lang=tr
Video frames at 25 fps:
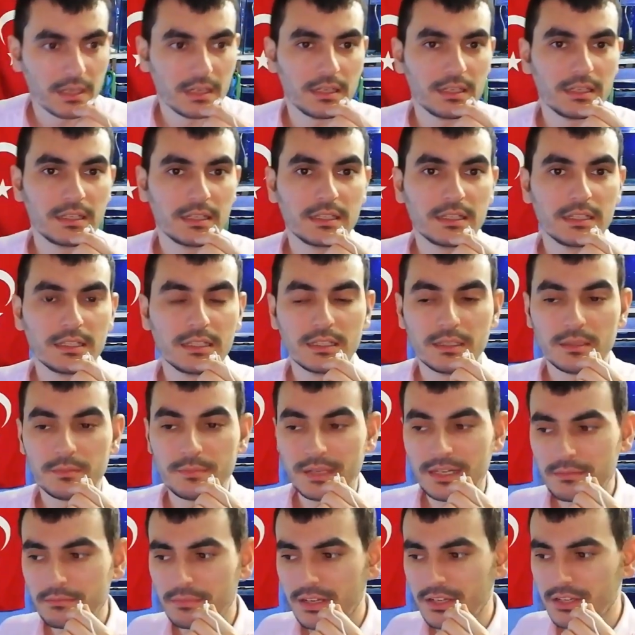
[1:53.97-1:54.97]
E,
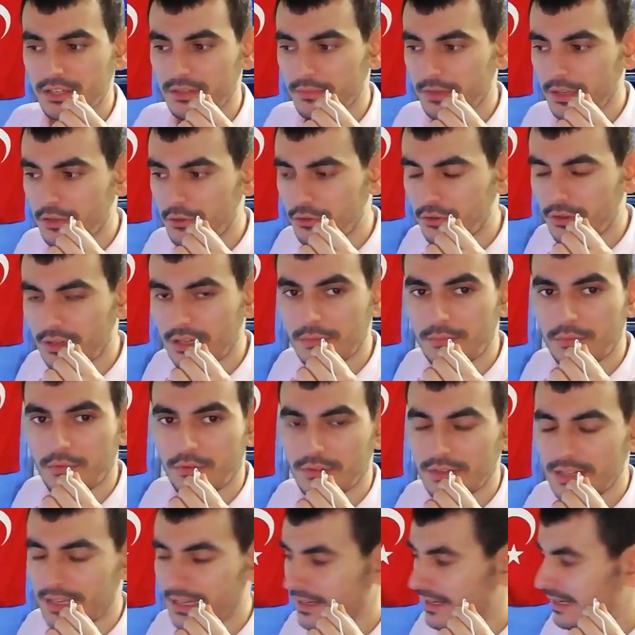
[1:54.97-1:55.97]
benim başıma şöyle bir
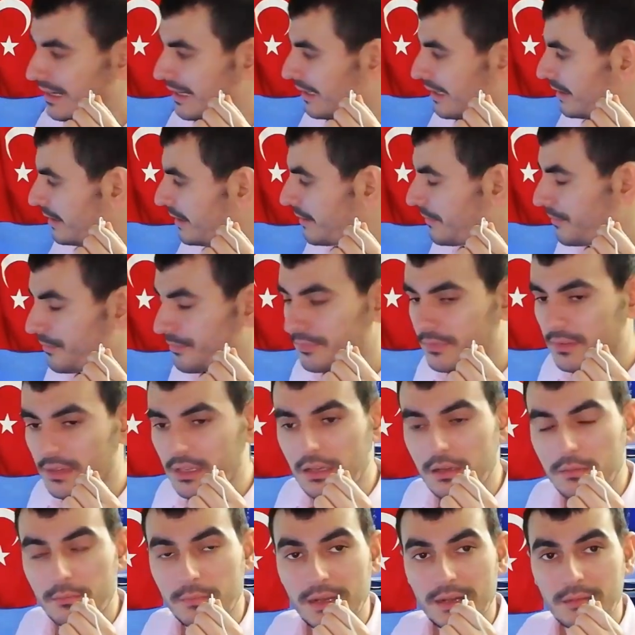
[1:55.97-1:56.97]
olay geldi.
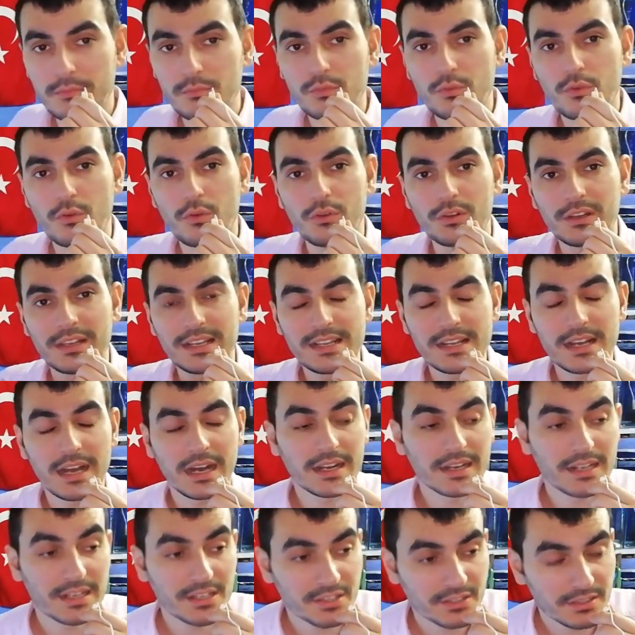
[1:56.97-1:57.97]
Ben bu olayı
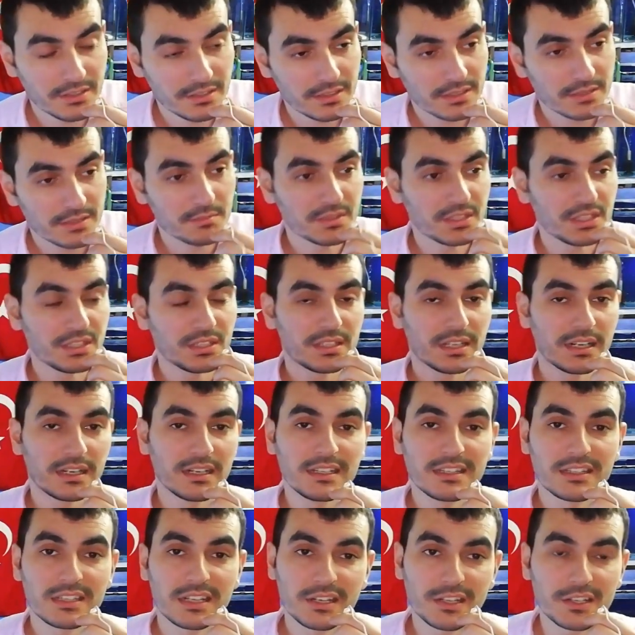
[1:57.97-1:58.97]
araştırdım.
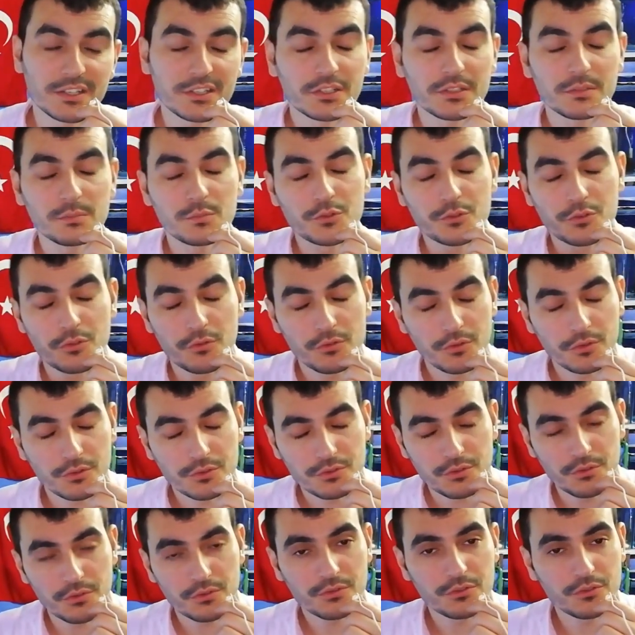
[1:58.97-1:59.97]
internette araştırdım.
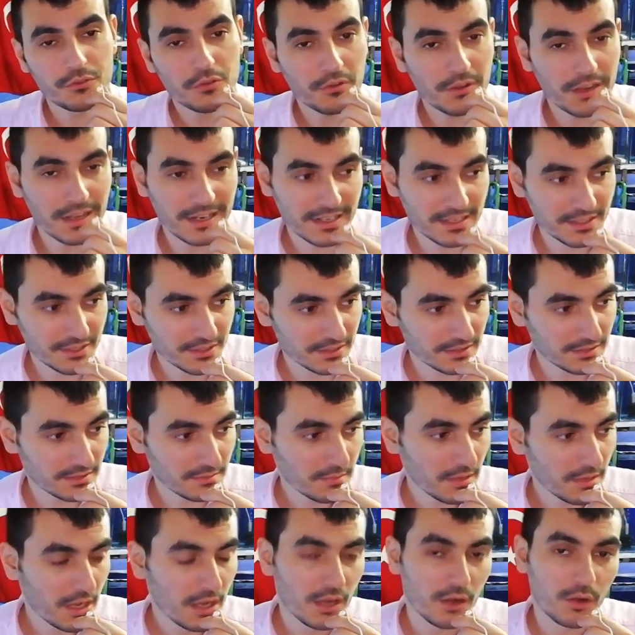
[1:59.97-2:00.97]
Çok çok çok
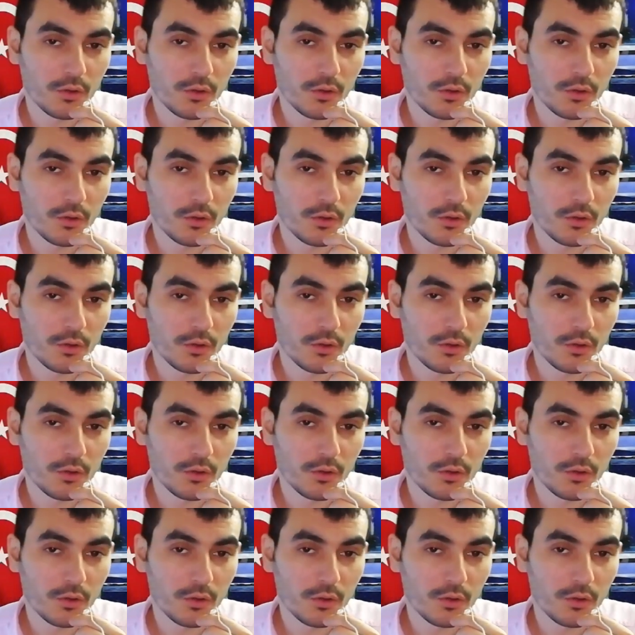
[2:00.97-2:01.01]
araştırdım.